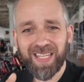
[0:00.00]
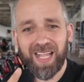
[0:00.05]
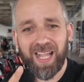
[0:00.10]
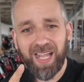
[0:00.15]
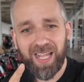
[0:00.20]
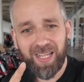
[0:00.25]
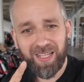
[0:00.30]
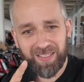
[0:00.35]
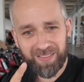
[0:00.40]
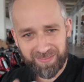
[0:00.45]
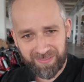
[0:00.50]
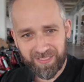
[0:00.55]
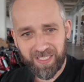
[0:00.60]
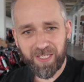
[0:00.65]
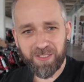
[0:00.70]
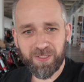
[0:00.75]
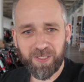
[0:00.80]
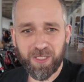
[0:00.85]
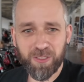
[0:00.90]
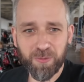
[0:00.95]
а
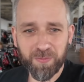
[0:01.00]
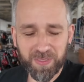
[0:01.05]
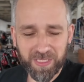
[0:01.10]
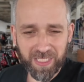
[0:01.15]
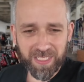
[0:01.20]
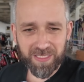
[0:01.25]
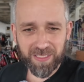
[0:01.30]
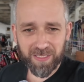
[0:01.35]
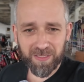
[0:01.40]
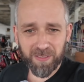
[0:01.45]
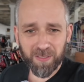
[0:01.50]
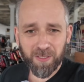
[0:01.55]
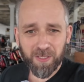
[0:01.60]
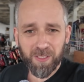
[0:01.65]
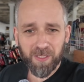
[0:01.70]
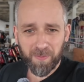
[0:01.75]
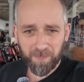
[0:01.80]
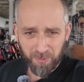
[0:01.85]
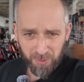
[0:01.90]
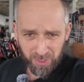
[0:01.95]
сразу на нем ездить,
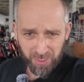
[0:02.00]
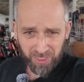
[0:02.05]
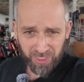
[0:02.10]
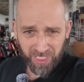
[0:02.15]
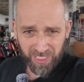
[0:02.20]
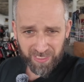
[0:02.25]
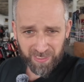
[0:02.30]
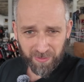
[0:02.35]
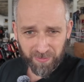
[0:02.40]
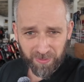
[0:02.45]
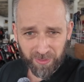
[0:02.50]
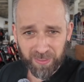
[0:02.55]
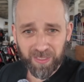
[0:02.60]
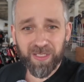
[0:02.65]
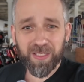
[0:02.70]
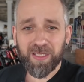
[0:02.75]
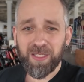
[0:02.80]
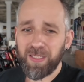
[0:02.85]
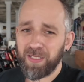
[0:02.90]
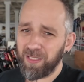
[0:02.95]
путешествовать
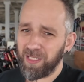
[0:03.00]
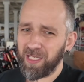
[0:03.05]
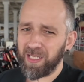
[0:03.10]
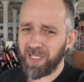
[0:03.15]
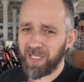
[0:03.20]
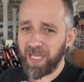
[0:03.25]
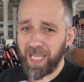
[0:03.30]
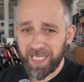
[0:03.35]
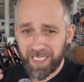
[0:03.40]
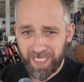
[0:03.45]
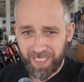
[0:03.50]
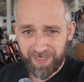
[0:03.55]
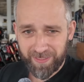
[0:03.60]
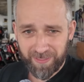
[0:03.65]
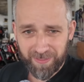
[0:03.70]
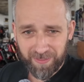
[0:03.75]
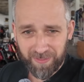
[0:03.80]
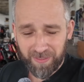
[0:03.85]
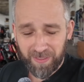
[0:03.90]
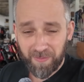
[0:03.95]
или
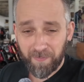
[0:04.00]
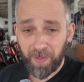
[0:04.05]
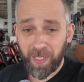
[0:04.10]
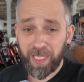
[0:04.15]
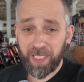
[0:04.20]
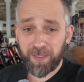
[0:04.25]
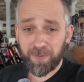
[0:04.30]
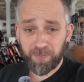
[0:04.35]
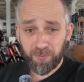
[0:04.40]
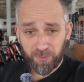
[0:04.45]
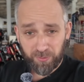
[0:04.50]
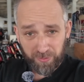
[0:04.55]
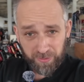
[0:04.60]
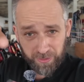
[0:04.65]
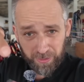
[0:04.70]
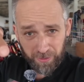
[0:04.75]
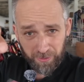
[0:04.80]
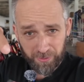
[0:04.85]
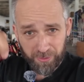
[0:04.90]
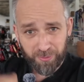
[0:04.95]
гонять. Поэтому
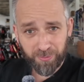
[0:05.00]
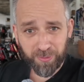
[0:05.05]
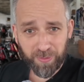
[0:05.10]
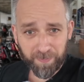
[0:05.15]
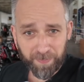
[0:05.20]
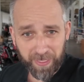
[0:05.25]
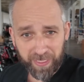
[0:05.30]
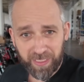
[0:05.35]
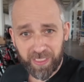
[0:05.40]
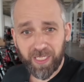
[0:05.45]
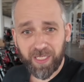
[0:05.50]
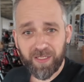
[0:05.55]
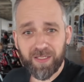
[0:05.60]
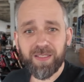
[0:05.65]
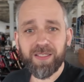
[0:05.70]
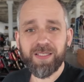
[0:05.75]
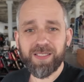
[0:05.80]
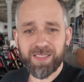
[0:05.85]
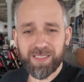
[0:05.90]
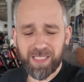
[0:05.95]
ссылочку на парней
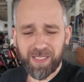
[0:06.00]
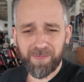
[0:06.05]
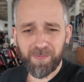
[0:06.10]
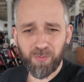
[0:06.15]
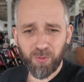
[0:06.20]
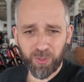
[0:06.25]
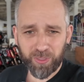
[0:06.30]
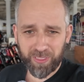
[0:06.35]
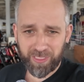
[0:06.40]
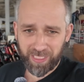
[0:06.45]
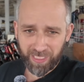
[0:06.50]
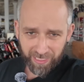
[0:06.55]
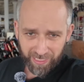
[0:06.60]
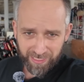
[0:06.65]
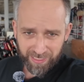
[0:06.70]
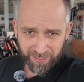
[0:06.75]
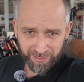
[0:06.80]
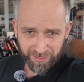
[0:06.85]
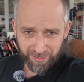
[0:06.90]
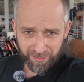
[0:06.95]
из AM Moto я,
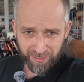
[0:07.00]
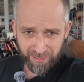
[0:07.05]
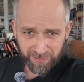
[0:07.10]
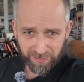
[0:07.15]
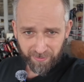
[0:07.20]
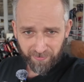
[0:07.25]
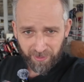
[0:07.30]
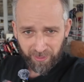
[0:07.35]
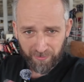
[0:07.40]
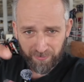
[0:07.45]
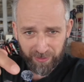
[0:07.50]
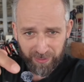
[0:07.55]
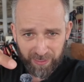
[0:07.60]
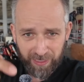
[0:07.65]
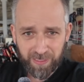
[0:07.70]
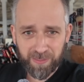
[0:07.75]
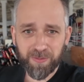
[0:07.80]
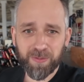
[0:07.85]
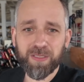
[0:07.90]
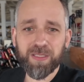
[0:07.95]
конечно же, оставляю вот
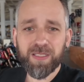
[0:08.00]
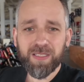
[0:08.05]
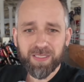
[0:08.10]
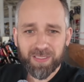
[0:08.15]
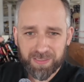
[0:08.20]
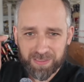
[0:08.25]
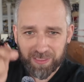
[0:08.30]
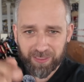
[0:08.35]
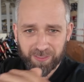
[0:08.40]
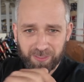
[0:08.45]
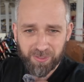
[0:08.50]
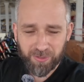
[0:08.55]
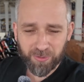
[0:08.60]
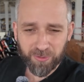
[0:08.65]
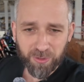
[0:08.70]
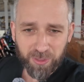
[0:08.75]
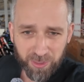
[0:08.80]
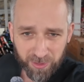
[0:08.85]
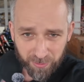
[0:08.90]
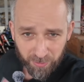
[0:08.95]
здесь. Ссылочку
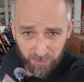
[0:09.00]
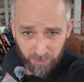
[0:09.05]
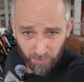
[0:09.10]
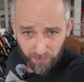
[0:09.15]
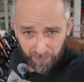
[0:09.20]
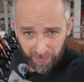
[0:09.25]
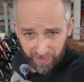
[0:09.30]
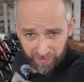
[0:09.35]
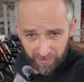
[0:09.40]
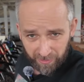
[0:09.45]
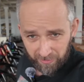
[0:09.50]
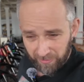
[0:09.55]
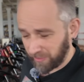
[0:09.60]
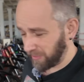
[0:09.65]
на их YouTube-канал,